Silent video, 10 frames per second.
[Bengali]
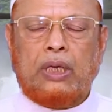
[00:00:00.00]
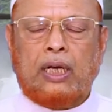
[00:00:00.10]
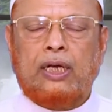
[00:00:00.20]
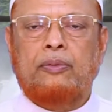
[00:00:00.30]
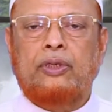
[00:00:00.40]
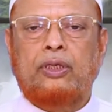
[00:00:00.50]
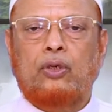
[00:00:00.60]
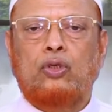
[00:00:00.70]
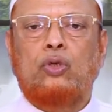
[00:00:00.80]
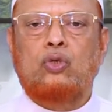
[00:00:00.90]
আকাবেরদের
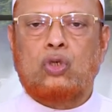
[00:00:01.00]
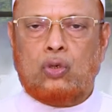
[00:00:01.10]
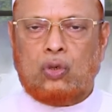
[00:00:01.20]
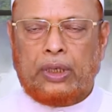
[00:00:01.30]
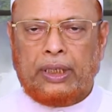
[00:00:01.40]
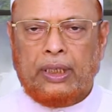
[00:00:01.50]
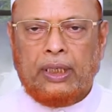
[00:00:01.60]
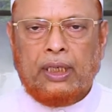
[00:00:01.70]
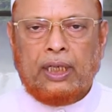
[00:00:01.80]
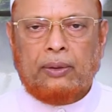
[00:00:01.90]
অন্ধ অনুসরণ করে
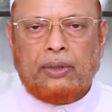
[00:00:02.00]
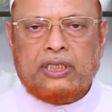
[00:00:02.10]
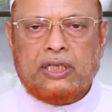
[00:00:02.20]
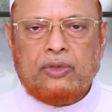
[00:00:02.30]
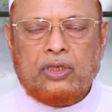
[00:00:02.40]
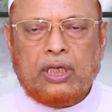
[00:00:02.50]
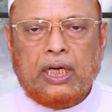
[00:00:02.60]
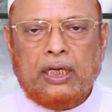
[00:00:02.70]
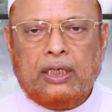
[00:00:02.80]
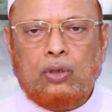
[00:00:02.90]
এবং ইসলামী
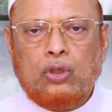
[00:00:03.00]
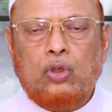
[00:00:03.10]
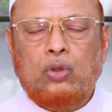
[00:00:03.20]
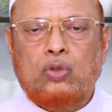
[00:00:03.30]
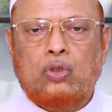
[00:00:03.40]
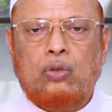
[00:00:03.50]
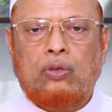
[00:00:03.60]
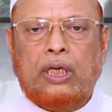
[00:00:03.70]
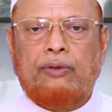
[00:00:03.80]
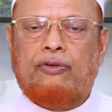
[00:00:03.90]
শিক্ষায় এটা অন্ধ অনুসরণ
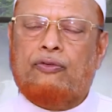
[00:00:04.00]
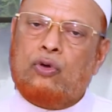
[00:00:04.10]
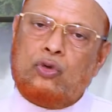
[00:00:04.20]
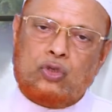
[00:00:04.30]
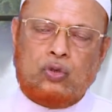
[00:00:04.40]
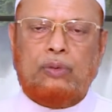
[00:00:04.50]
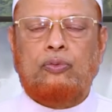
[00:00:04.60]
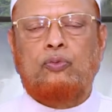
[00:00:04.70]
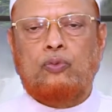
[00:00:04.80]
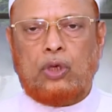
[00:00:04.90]
একেবারে ফরজ করে
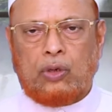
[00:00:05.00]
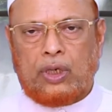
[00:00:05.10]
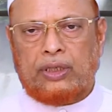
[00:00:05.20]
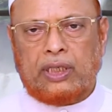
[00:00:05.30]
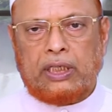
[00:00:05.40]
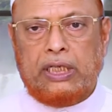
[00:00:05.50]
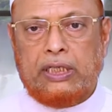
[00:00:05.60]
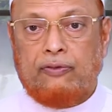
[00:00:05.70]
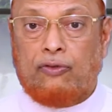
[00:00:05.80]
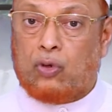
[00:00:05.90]
পড়ানো হয়
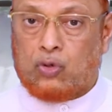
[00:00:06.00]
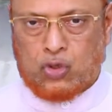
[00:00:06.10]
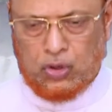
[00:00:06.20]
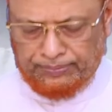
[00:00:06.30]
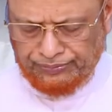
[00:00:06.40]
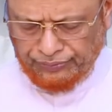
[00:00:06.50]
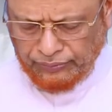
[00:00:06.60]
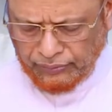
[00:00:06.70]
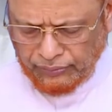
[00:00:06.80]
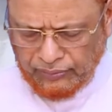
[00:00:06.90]
ক্লিদ ফরজ
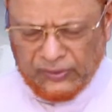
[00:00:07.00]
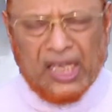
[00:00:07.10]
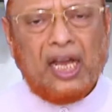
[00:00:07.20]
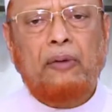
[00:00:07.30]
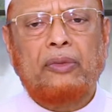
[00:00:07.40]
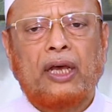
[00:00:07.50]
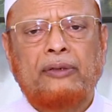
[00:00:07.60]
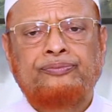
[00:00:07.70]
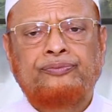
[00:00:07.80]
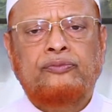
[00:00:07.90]
আমরা
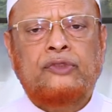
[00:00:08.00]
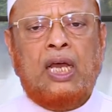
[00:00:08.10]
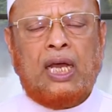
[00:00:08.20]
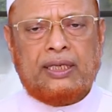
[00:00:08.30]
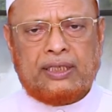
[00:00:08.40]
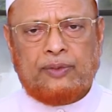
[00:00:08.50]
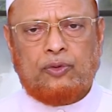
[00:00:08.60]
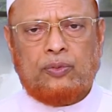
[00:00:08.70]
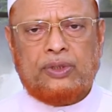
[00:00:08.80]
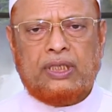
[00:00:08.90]
আজকের
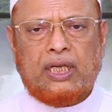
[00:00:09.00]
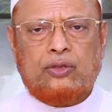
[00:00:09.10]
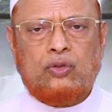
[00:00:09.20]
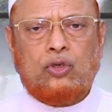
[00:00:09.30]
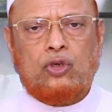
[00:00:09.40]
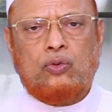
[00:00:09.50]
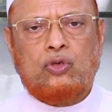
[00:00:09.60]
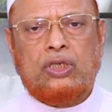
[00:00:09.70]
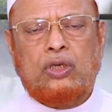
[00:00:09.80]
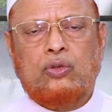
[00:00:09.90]
পর্বে যেটা আলোচনা করব
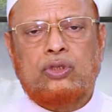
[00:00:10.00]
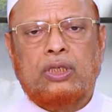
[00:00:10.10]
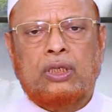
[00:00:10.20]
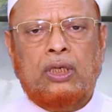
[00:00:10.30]
সেটা হচ্ছে